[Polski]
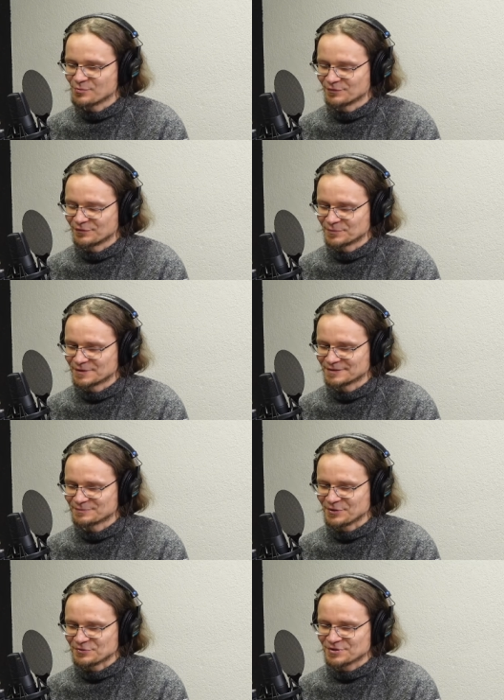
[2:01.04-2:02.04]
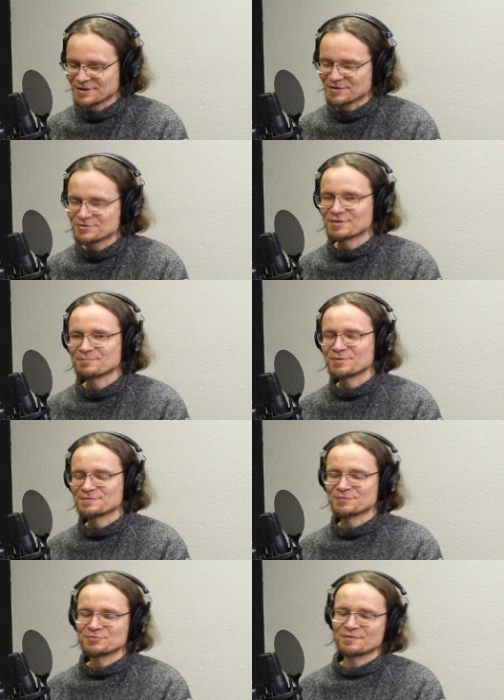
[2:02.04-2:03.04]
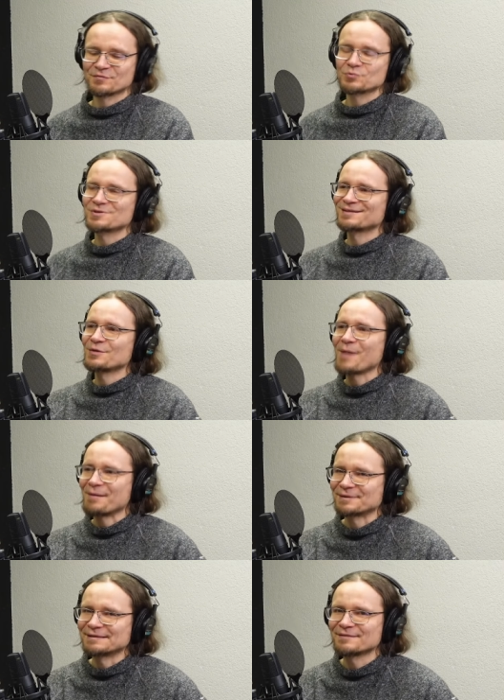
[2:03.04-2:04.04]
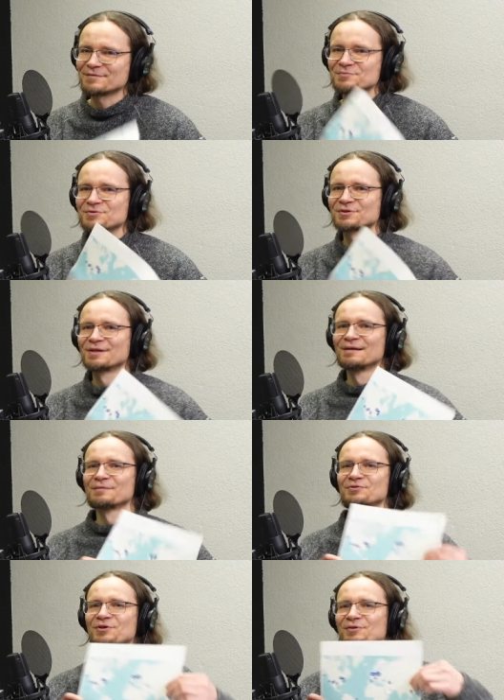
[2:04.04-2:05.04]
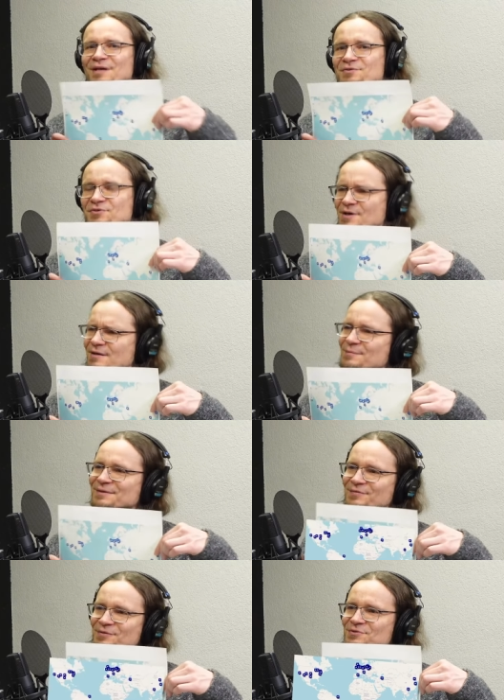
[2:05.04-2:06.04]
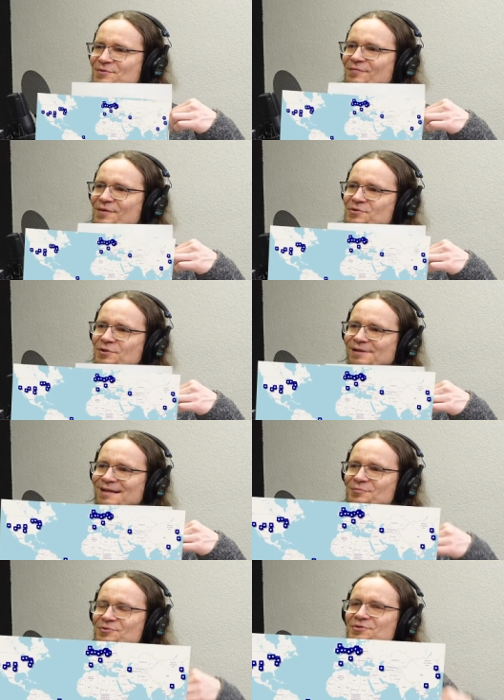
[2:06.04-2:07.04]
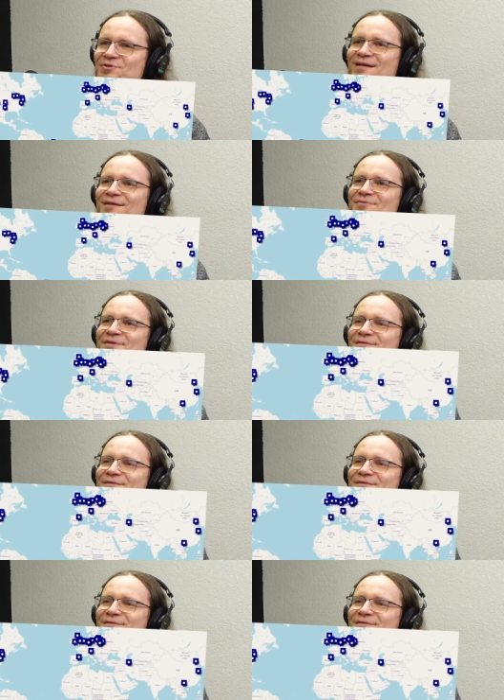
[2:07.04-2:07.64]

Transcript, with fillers: omówimy, e, Piotrze, jeszcze pozwól, że wrócę do mapki. Nie wiem, czy, czy kojarzysz, jak chyba dwie, dwa odcinki temu coś takiego